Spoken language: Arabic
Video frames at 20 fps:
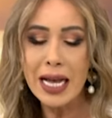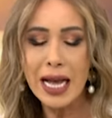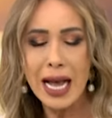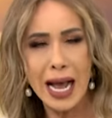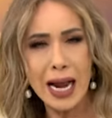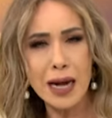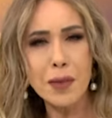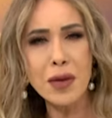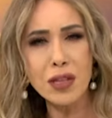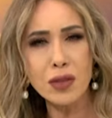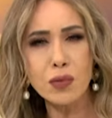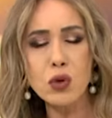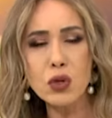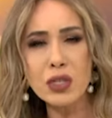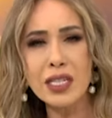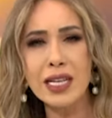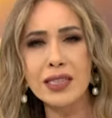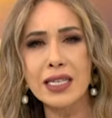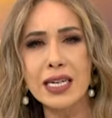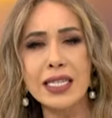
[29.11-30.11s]
هل
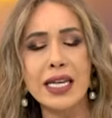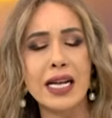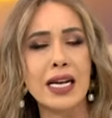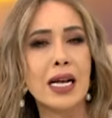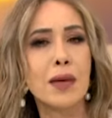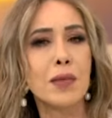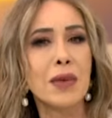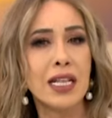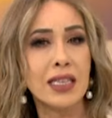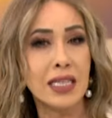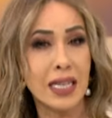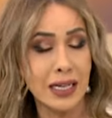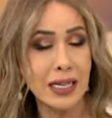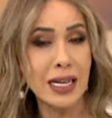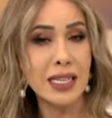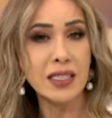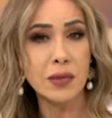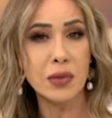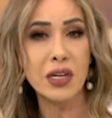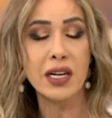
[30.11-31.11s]
مضبوط هذا الكلام هذا هل
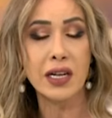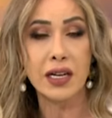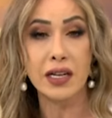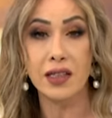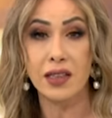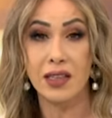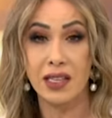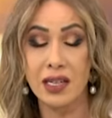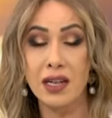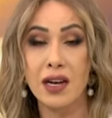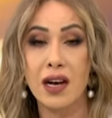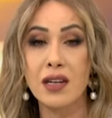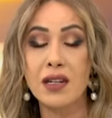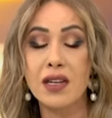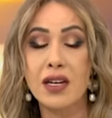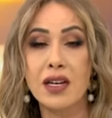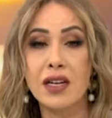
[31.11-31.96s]
هذا بخلق ثقة